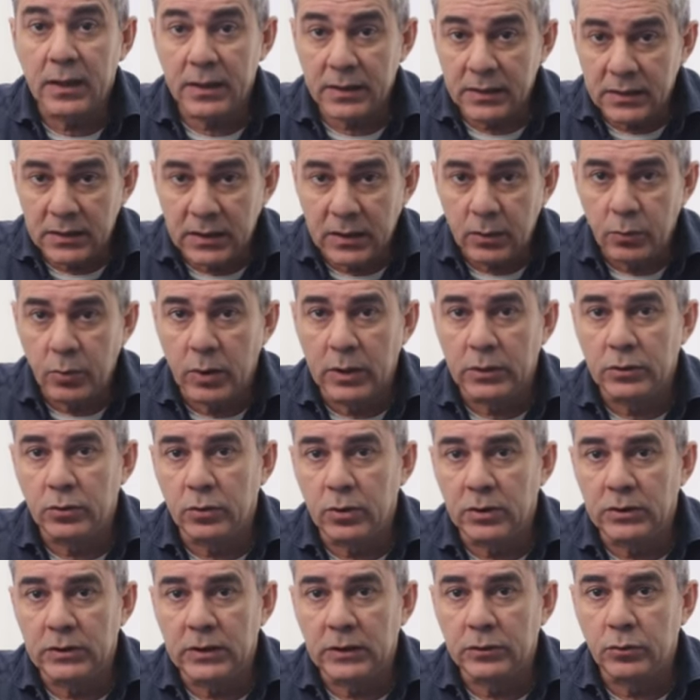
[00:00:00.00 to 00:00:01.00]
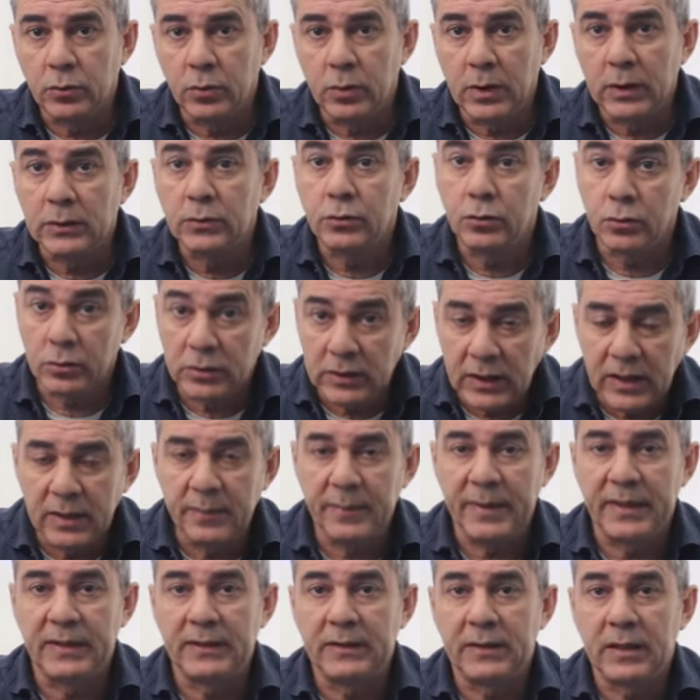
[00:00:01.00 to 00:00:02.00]
eseguo la toilettatura
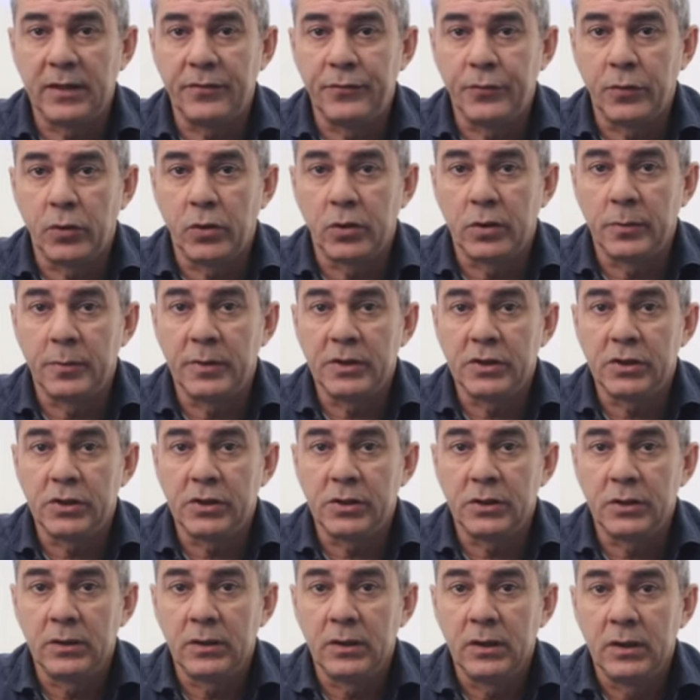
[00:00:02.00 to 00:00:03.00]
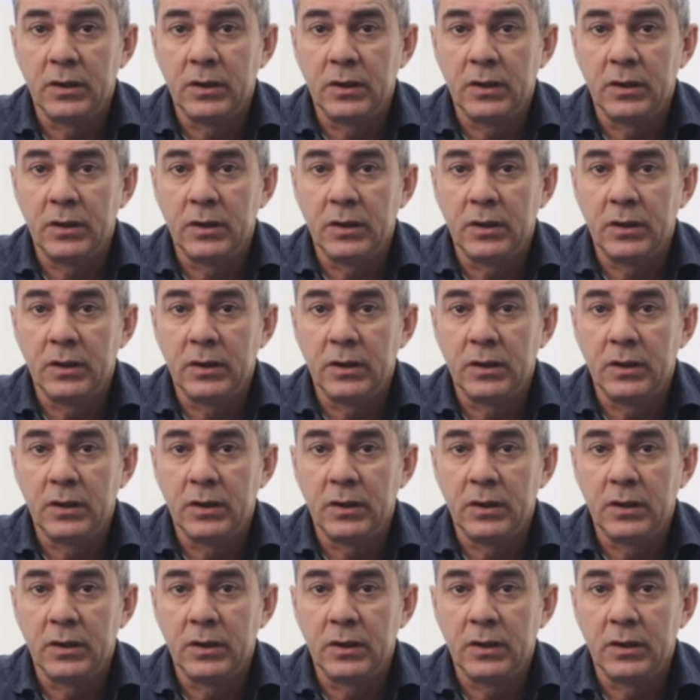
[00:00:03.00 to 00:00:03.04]
totalmente a forbice,